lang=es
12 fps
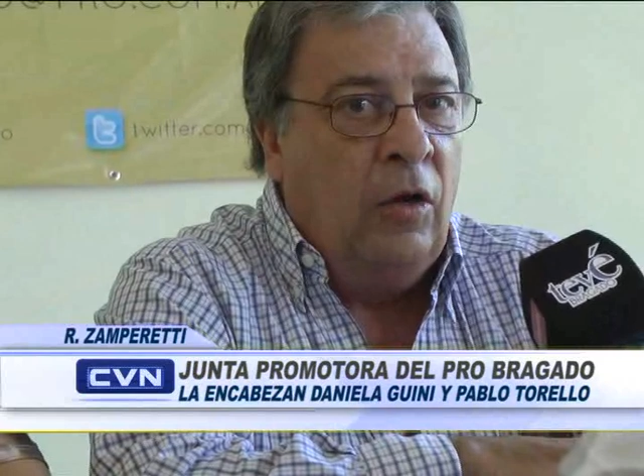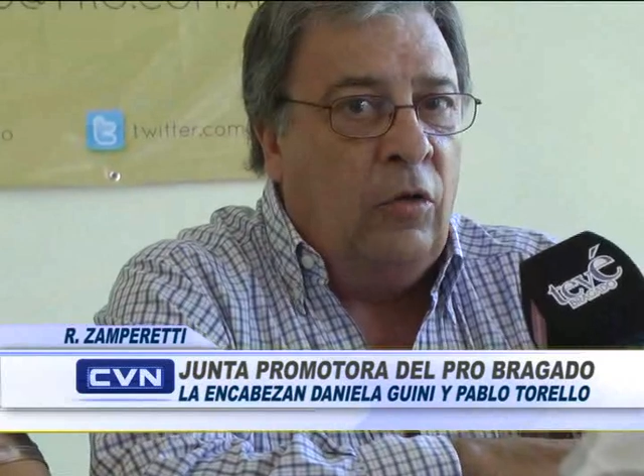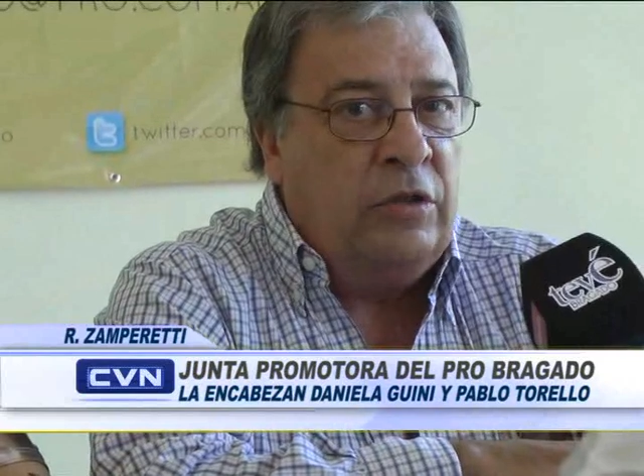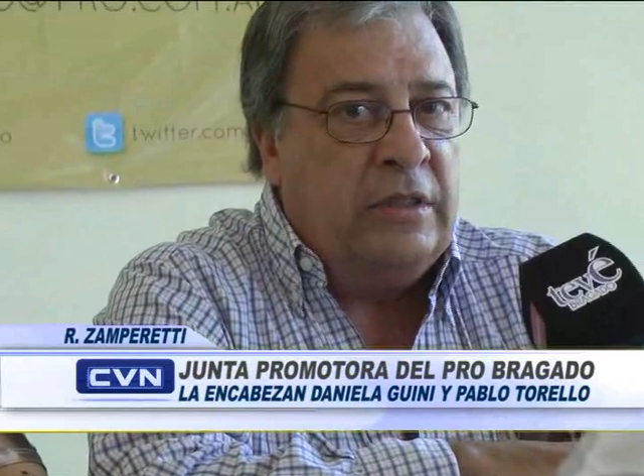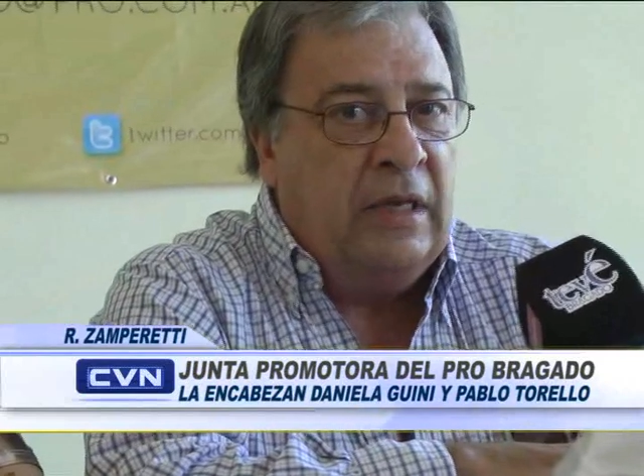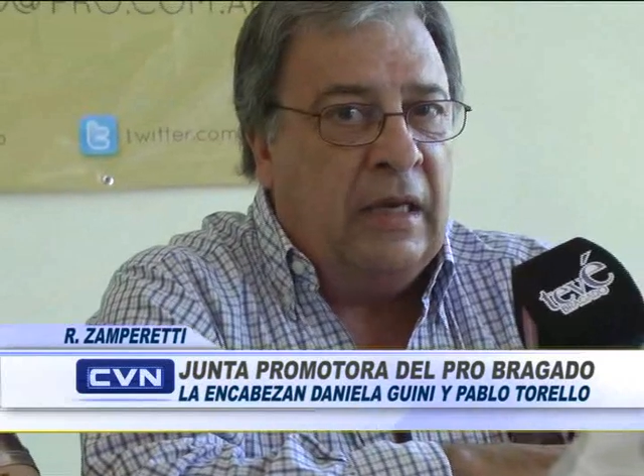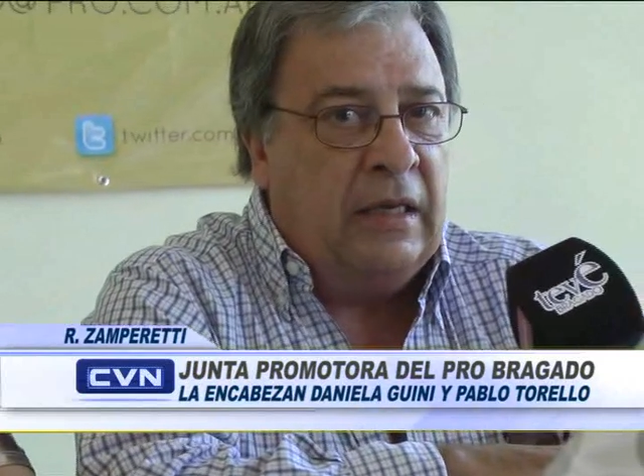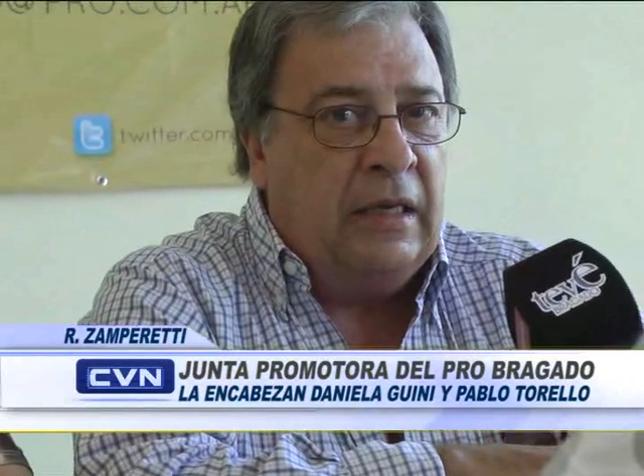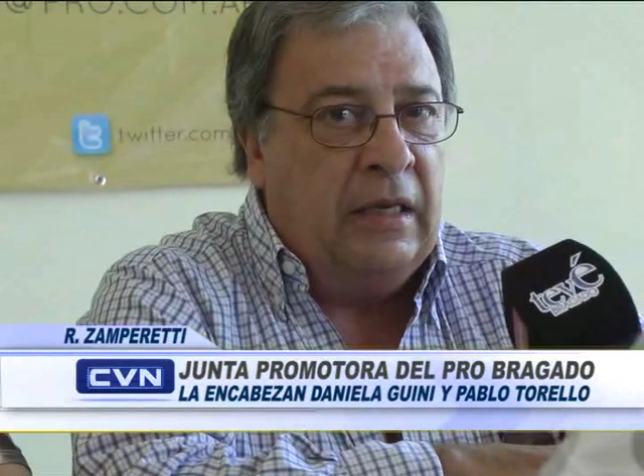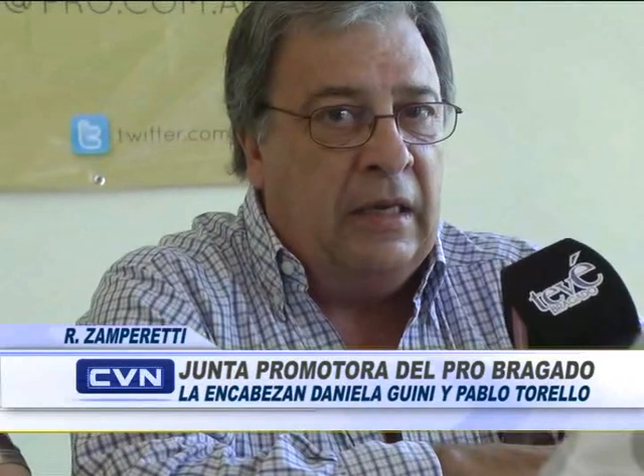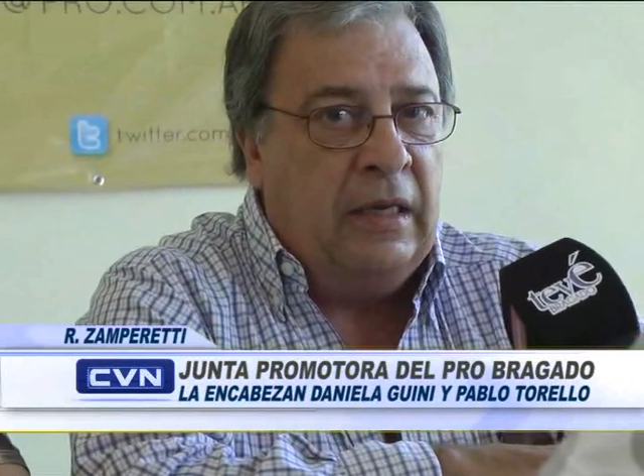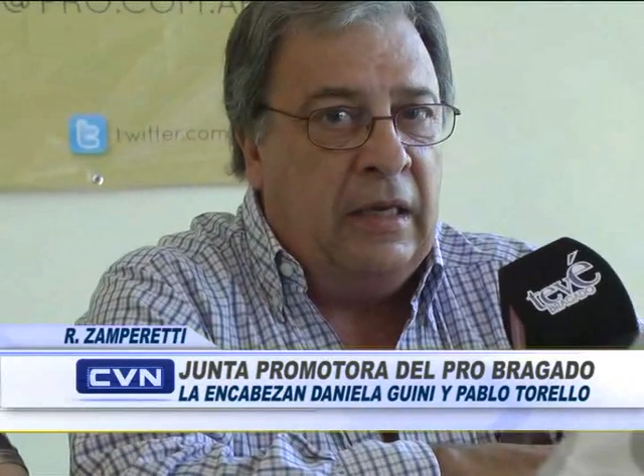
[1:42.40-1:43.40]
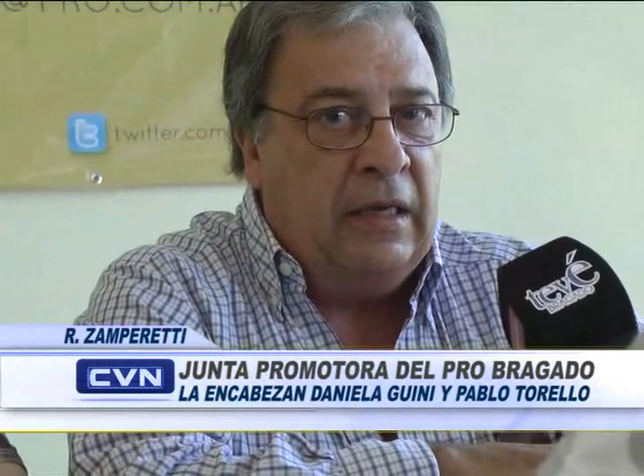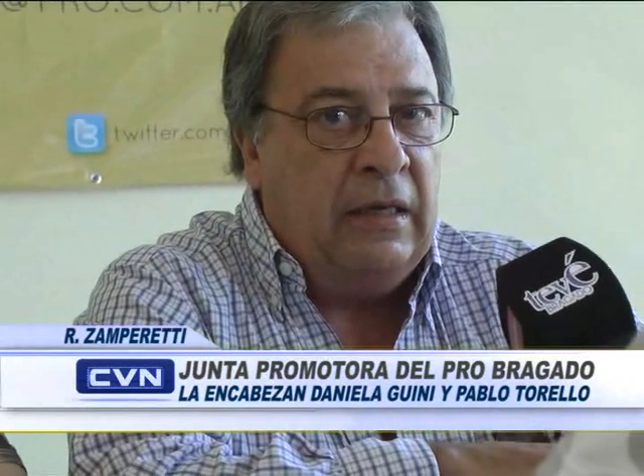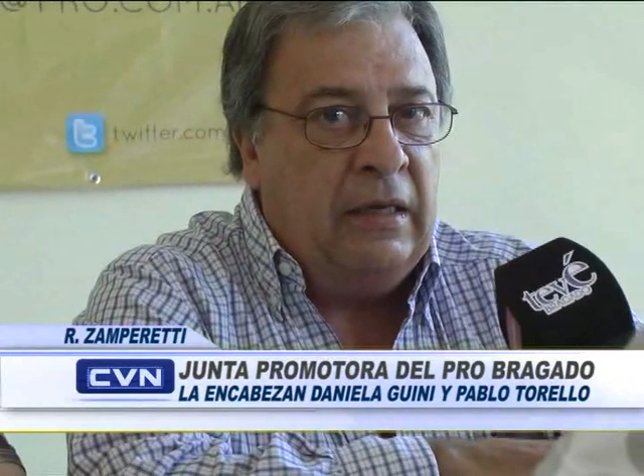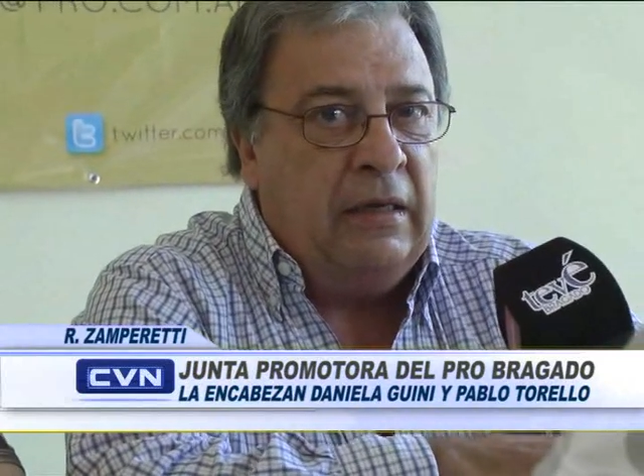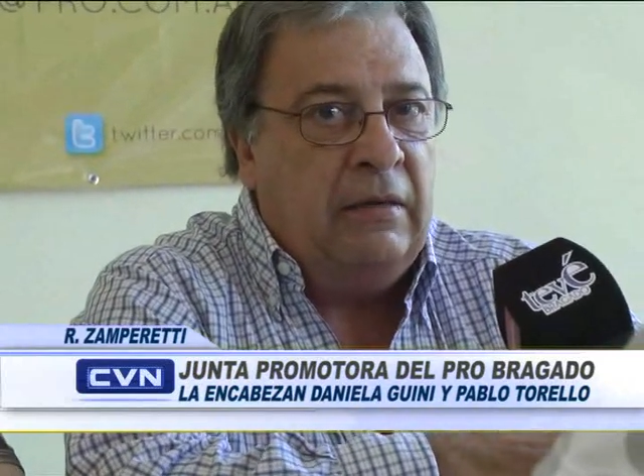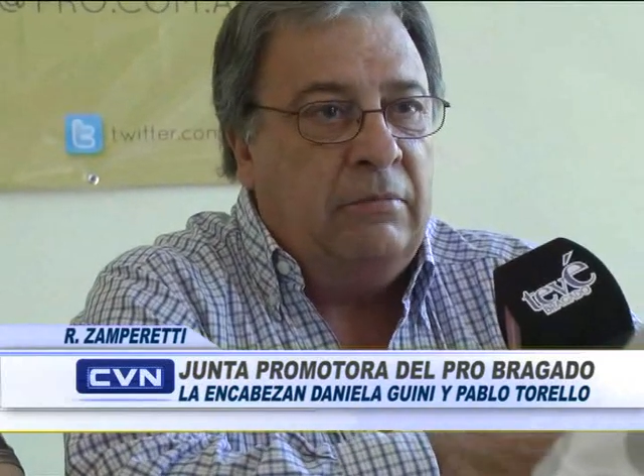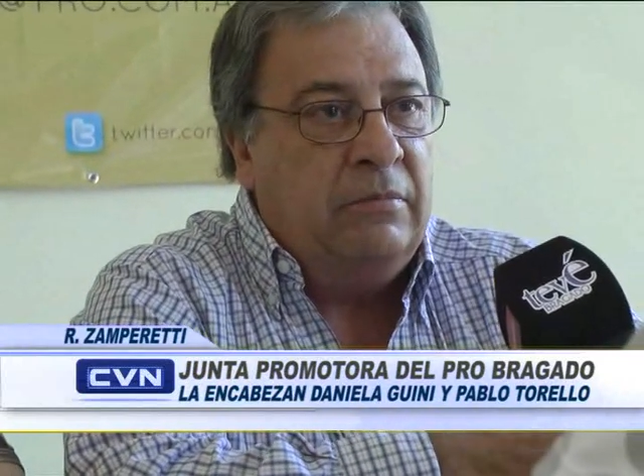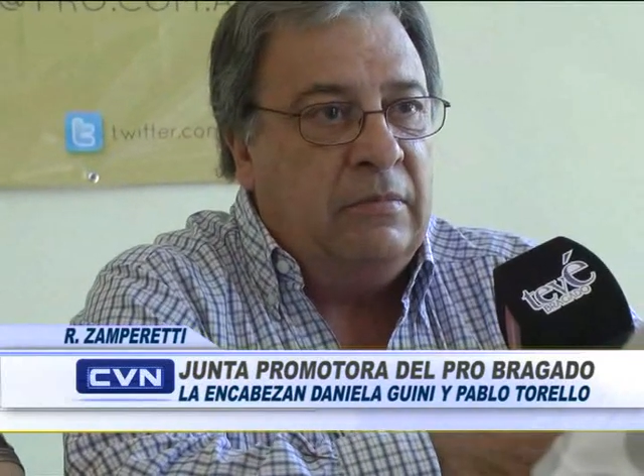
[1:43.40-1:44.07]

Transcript: o sea que